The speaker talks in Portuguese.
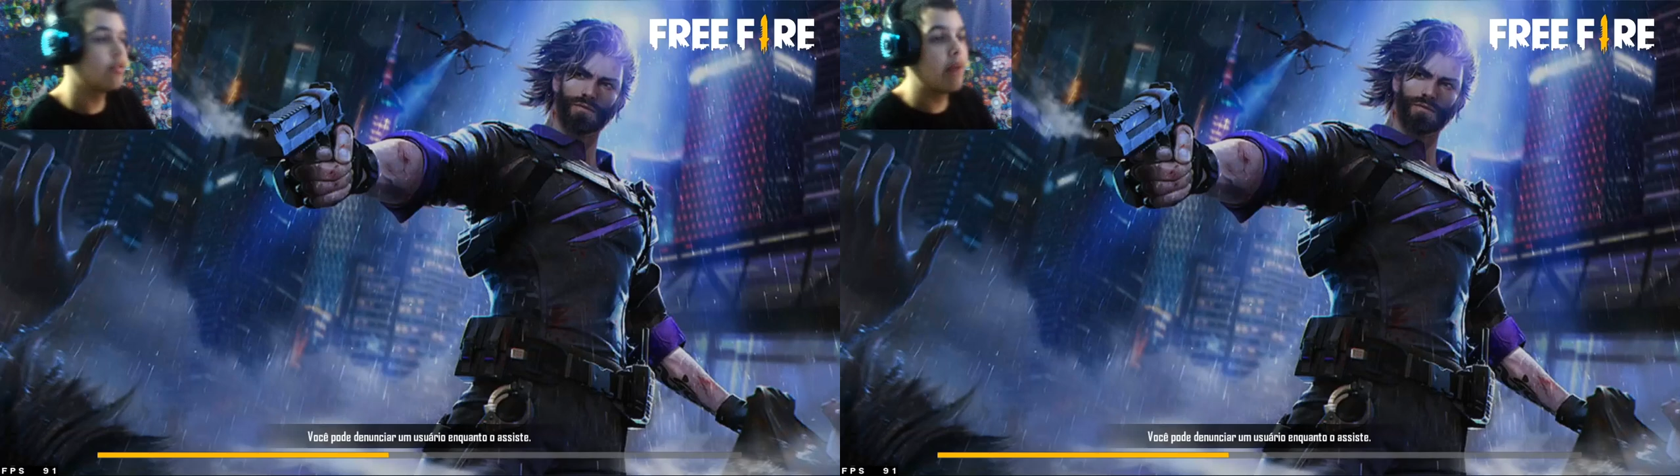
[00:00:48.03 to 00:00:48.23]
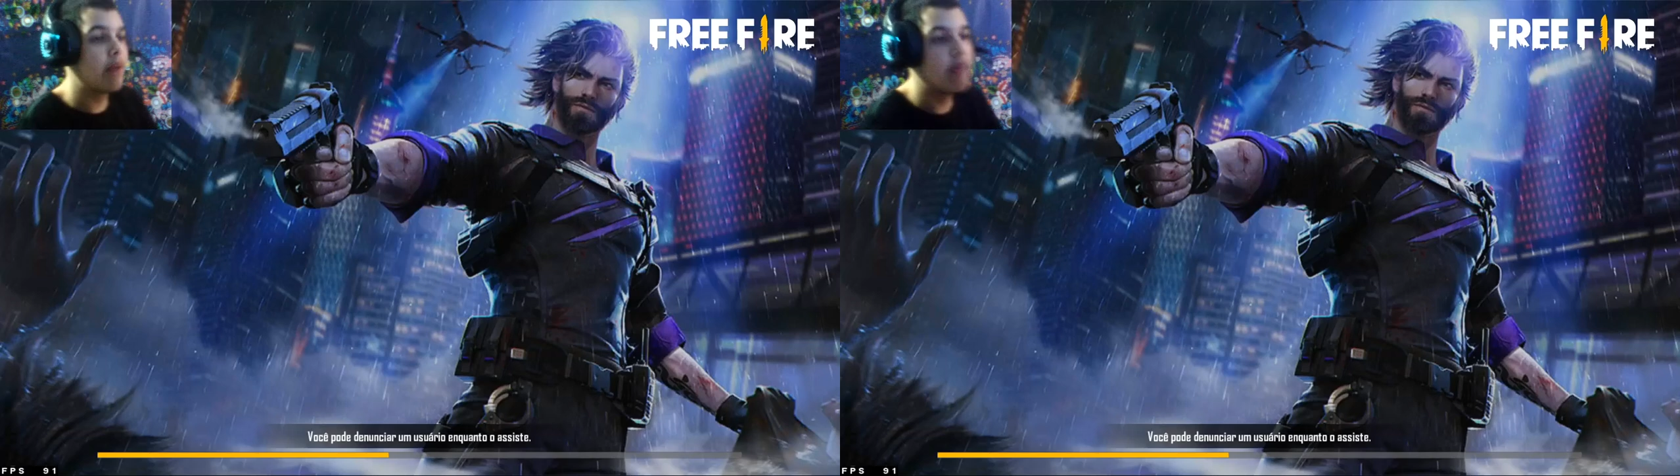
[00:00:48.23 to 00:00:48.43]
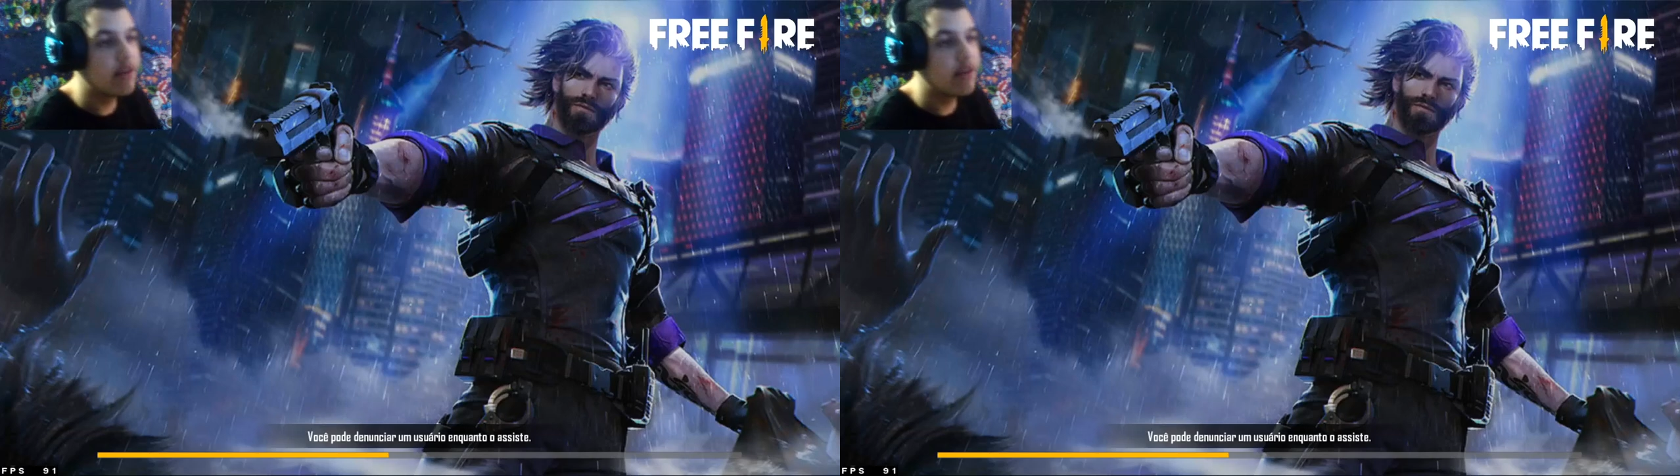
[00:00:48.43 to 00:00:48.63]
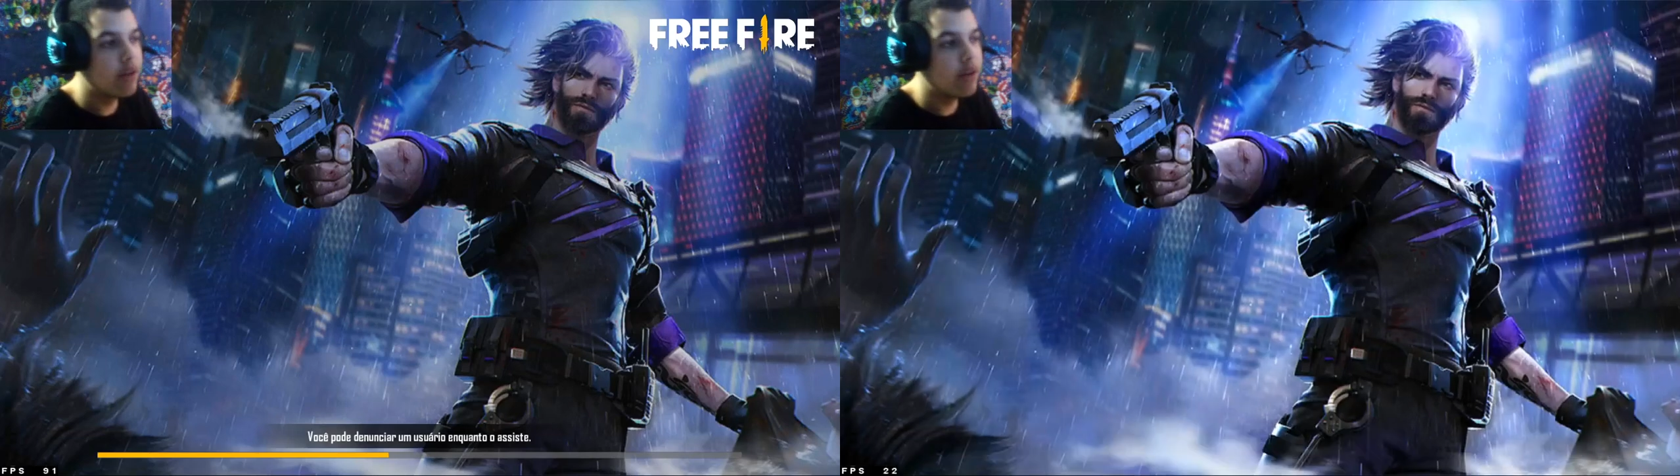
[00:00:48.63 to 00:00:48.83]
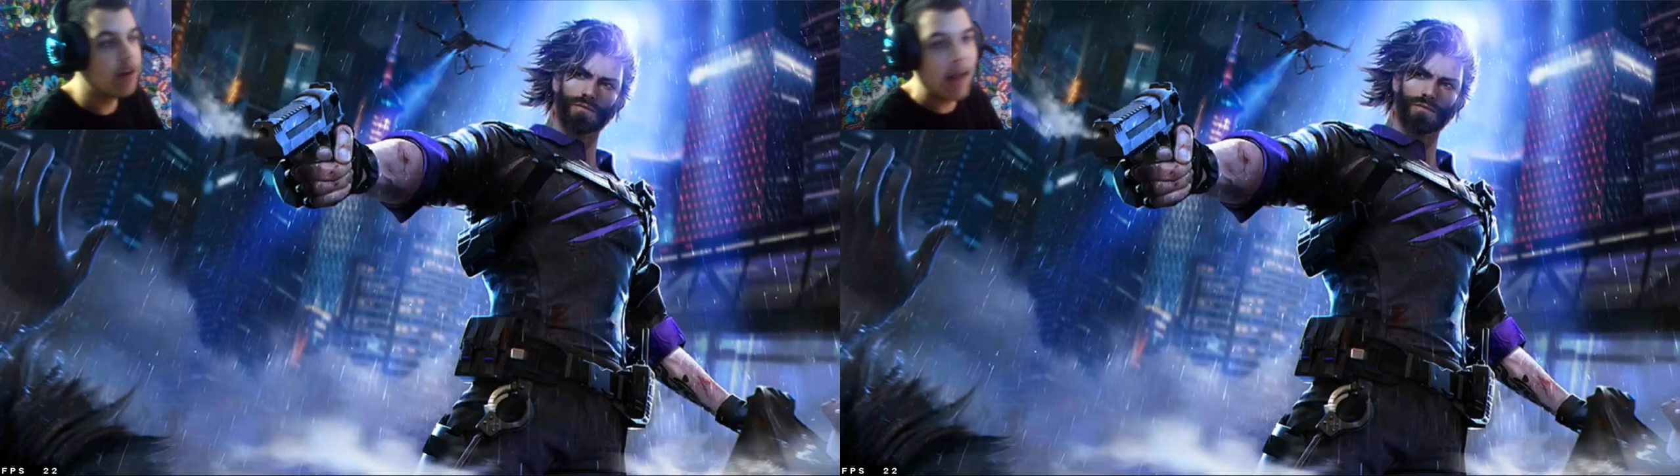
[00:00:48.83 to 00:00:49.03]
mira, vai o
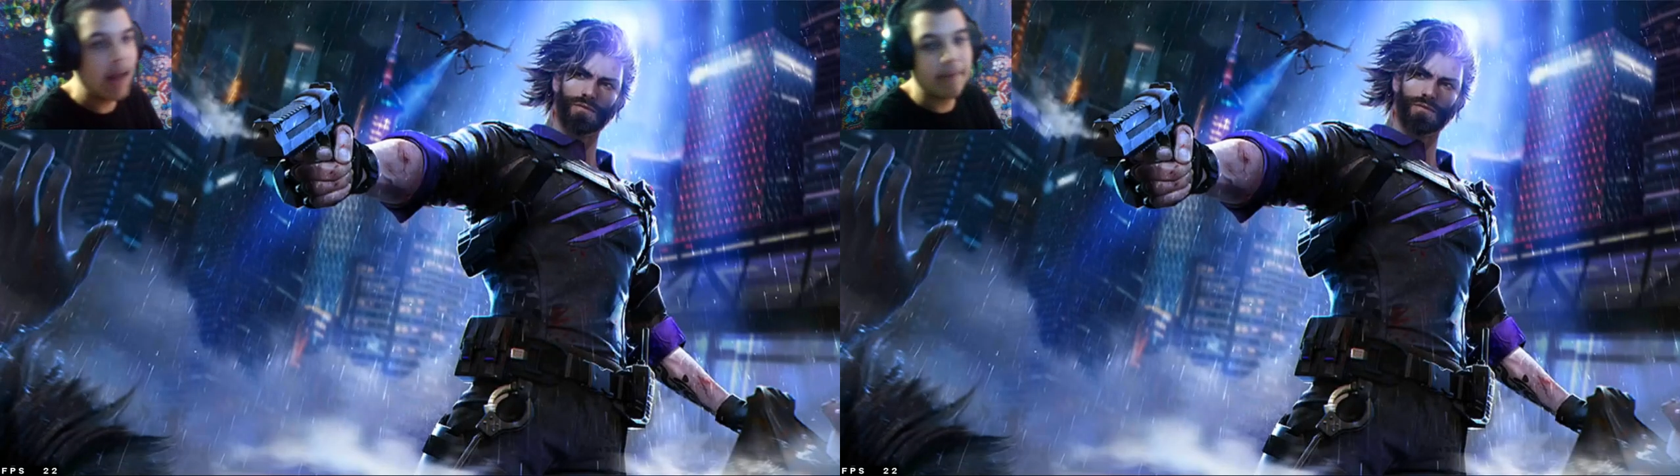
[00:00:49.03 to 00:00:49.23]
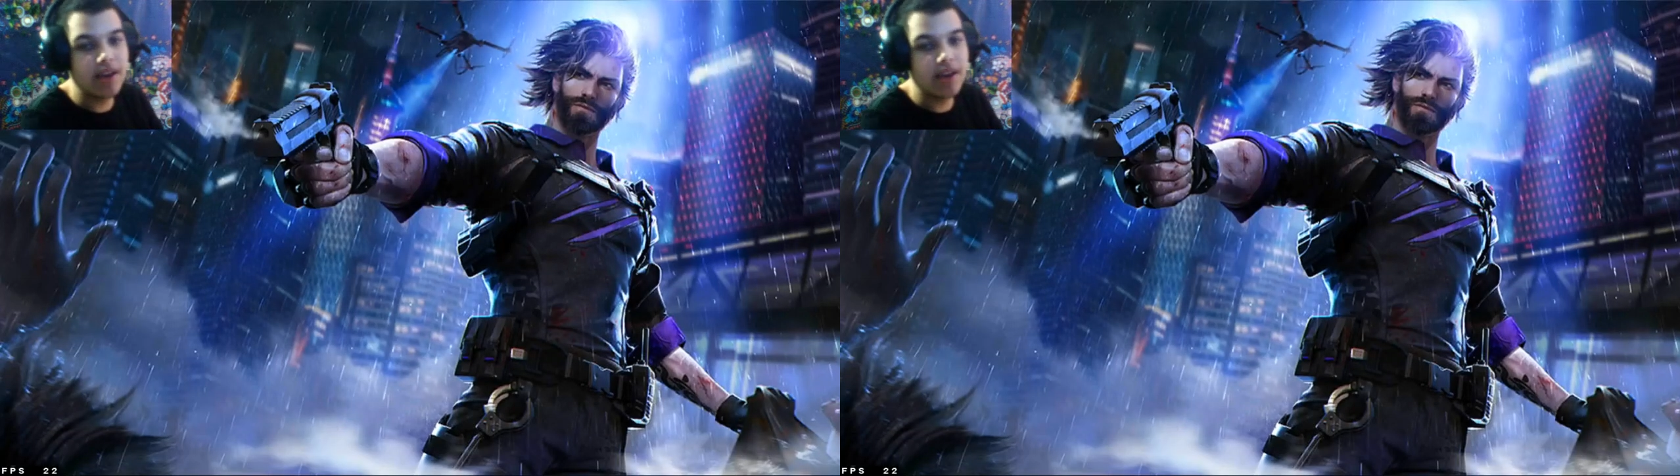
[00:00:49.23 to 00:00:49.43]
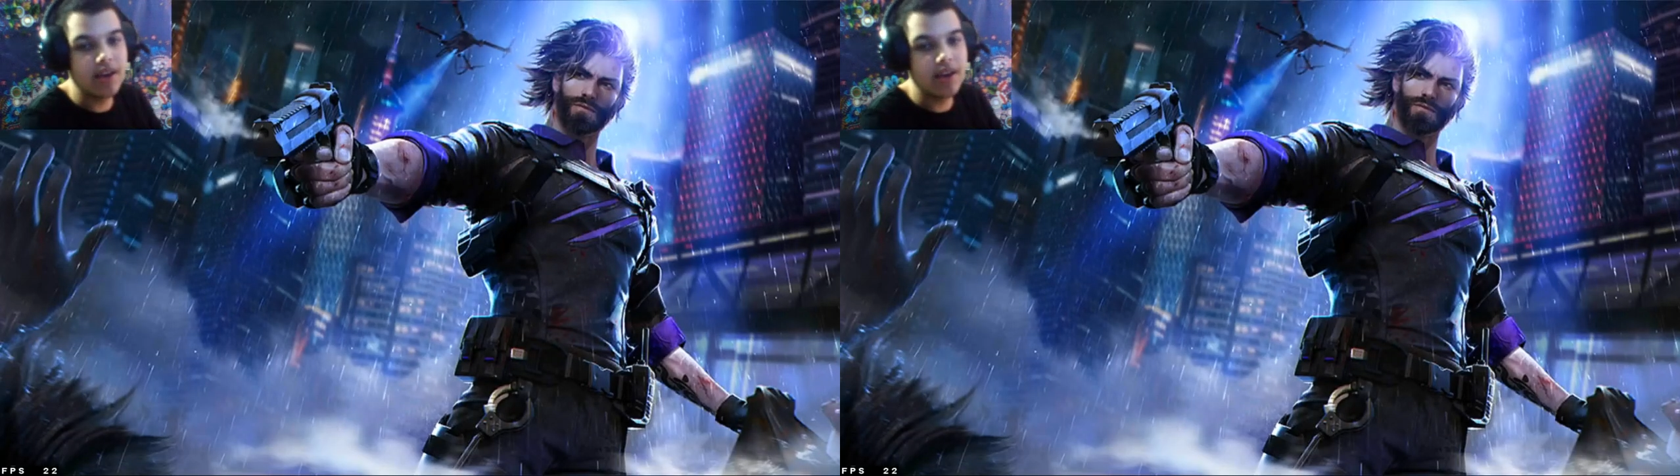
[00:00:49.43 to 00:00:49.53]
capa, hein?